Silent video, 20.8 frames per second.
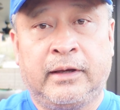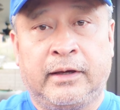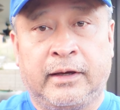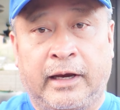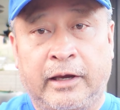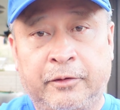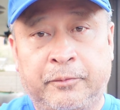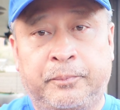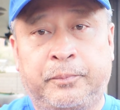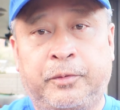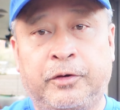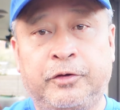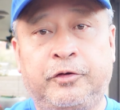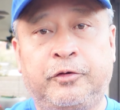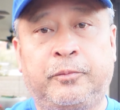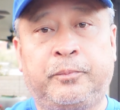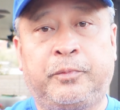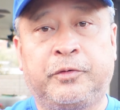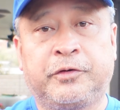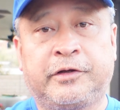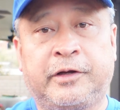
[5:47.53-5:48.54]
Ngayon po
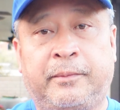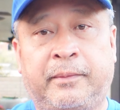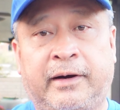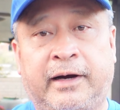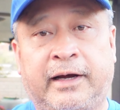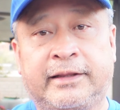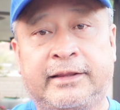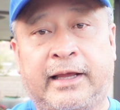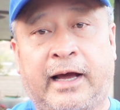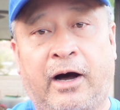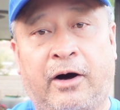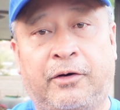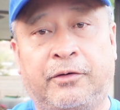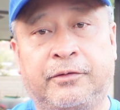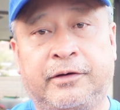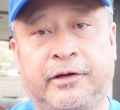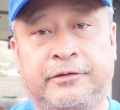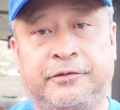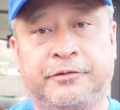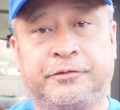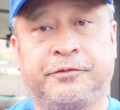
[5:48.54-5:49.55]
doon po sa mga taong
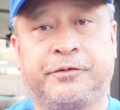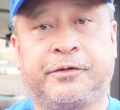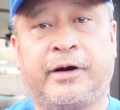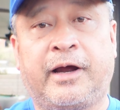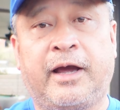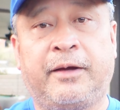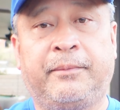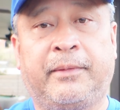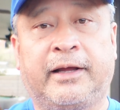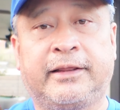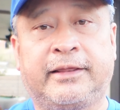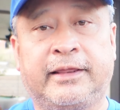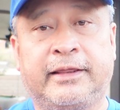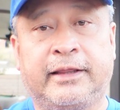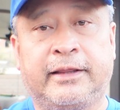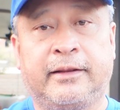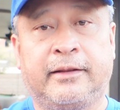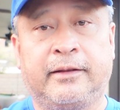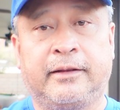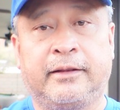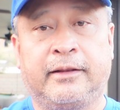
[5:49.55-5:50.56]
nag-subscribe at
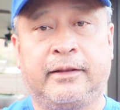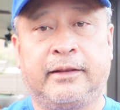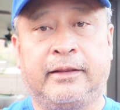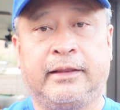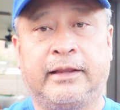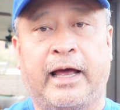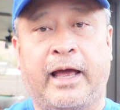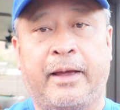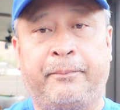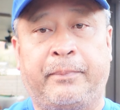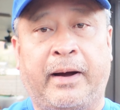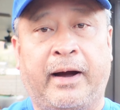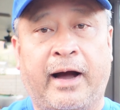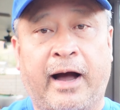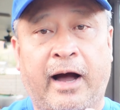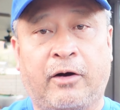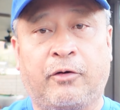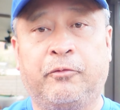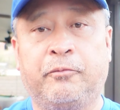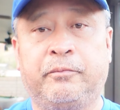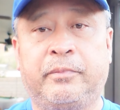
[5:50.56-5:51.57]

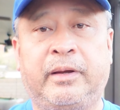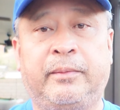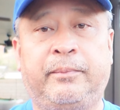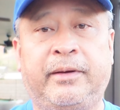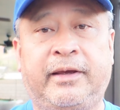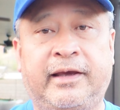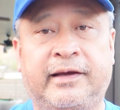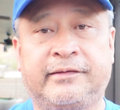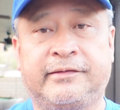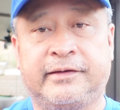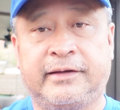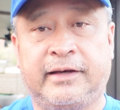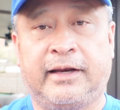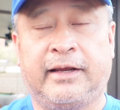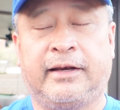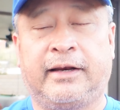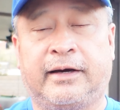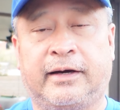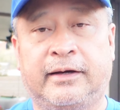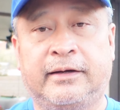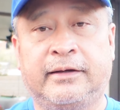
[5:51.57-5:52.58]
naipangakong bibigyan
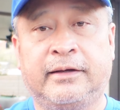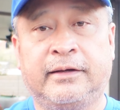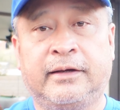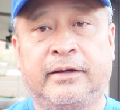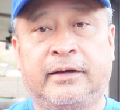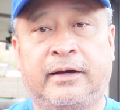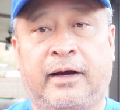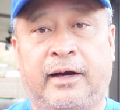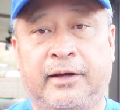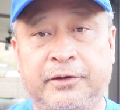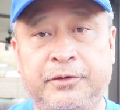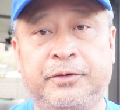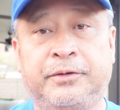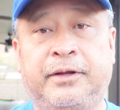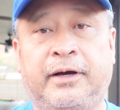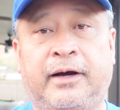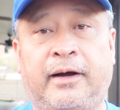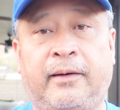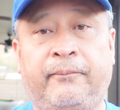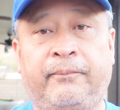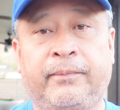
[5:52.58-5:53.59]
sila ng
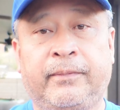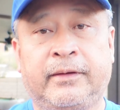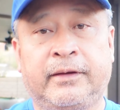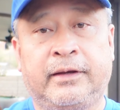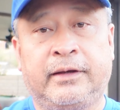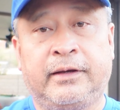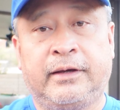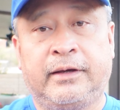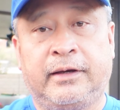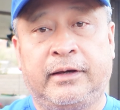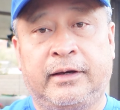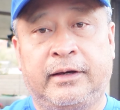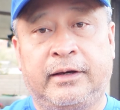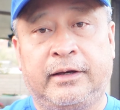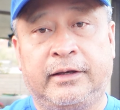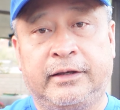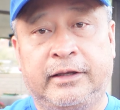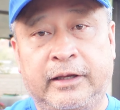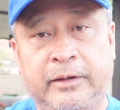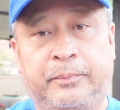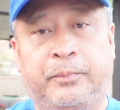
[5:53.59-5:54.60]
ayuda,
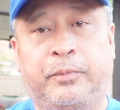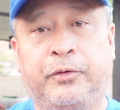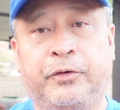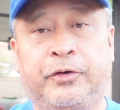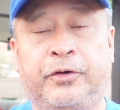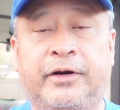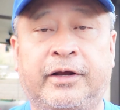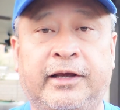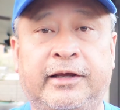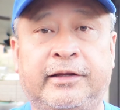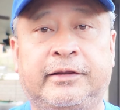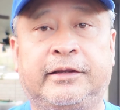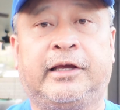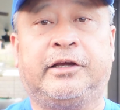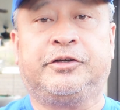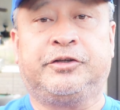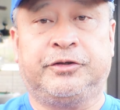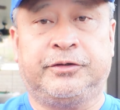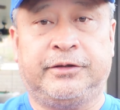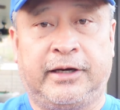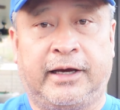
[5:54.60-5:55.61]
hindi po yun ang
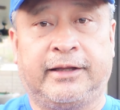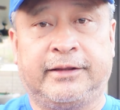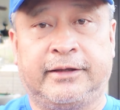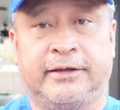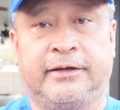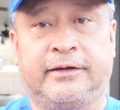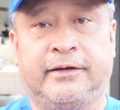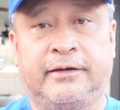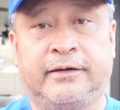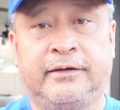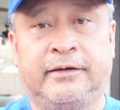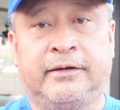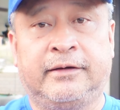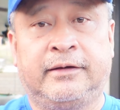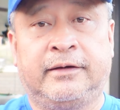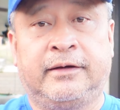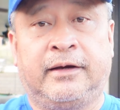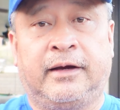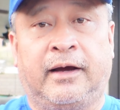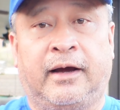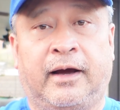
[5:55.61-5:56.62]
intention natin
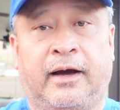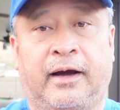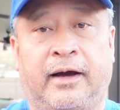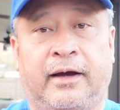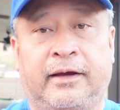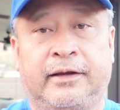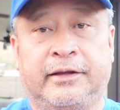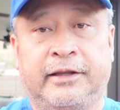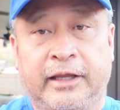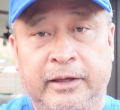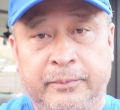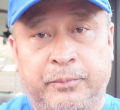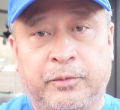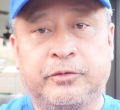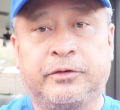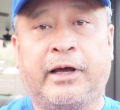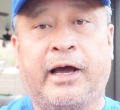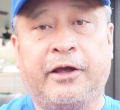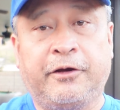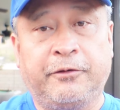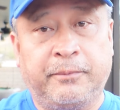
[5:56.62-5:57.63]
Uh, hindi po
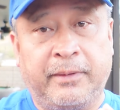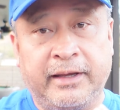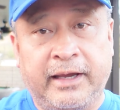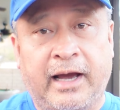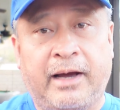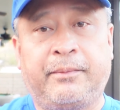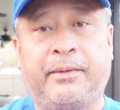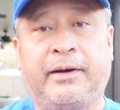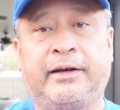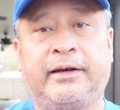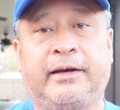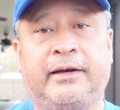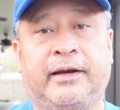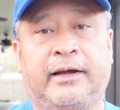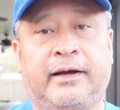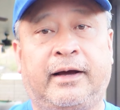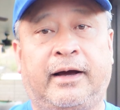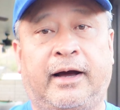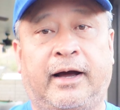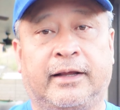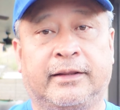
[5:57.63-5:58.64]
tayo mayaman
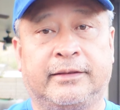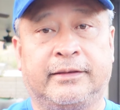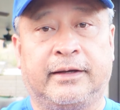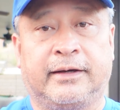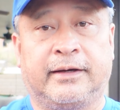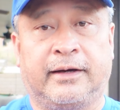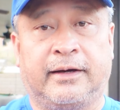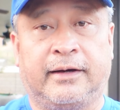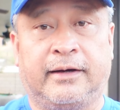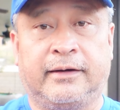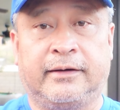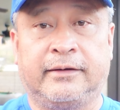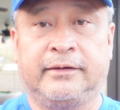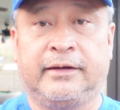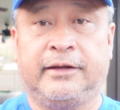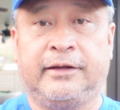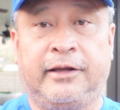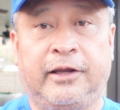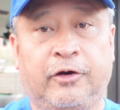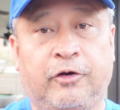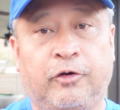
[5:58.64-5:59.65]
at uh,
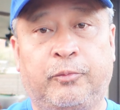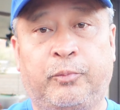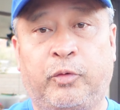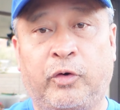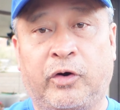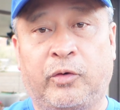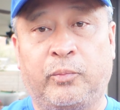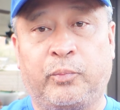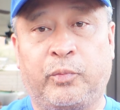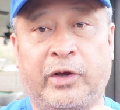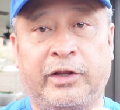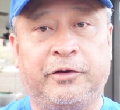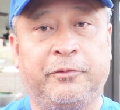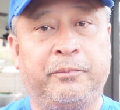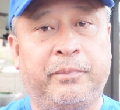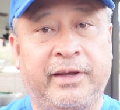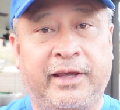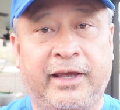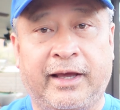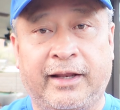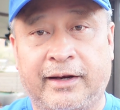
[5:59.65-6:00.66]
hindi ko po pwedeng
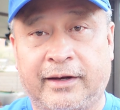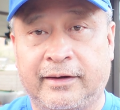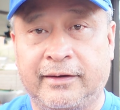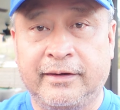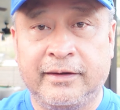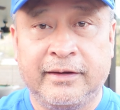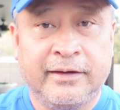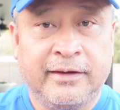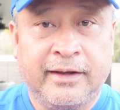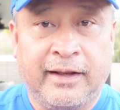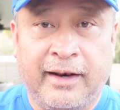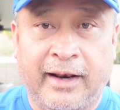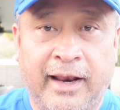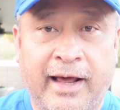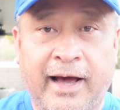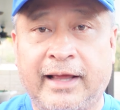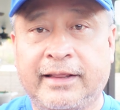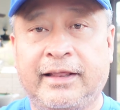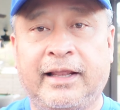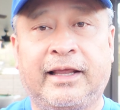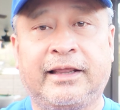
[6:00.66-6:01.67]
bigyan ng
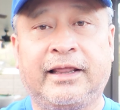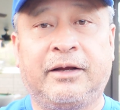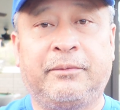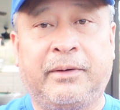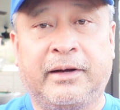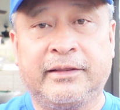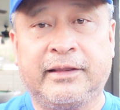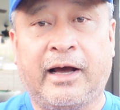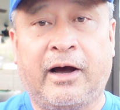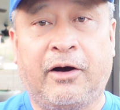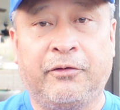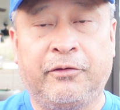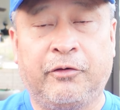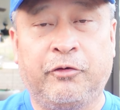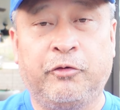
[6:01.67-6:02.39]
lahat-lahat ng mga tao na